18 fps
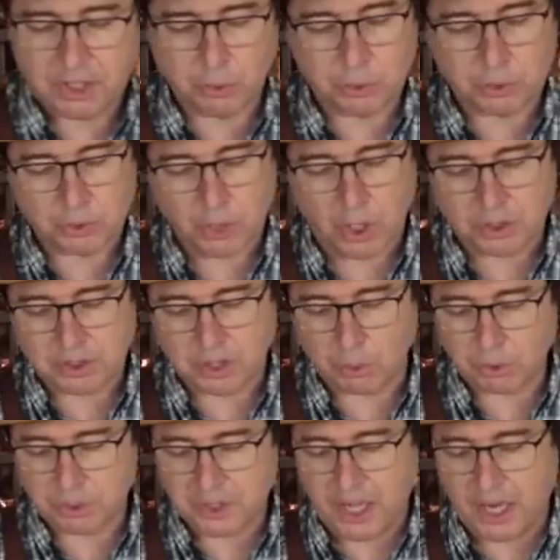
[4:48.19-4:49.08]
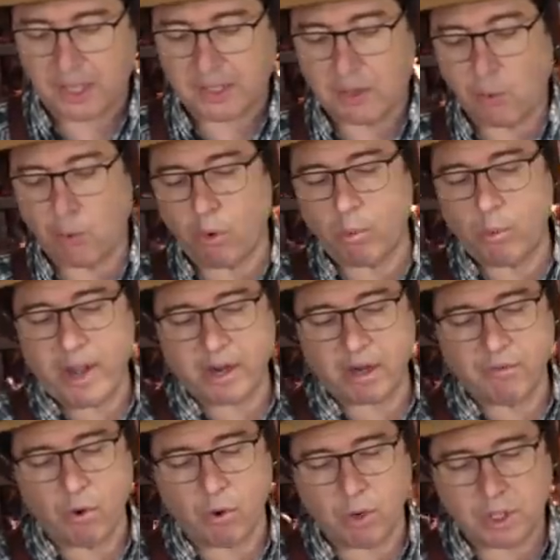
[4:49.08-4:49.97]
são os ossos da costela. Então, como é
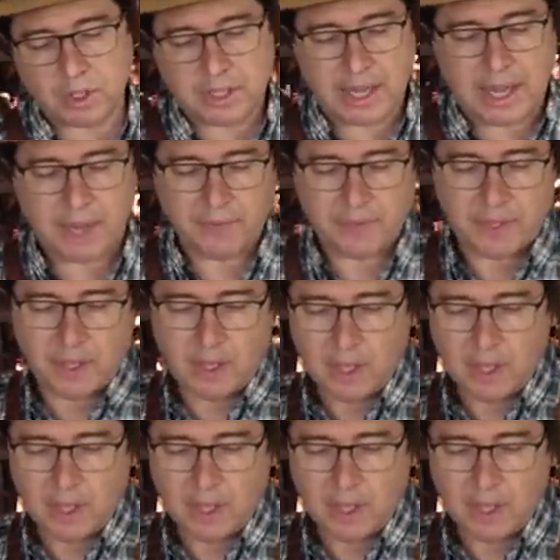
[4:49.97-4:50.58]
que eu vou cortar?